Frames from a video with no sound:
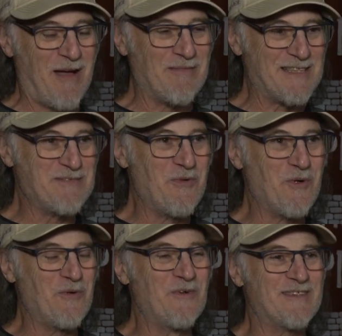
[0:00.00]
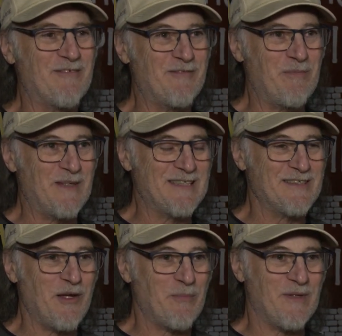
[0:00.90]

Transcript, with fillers: Ben, merci beaucoup, ça me fait plaisir.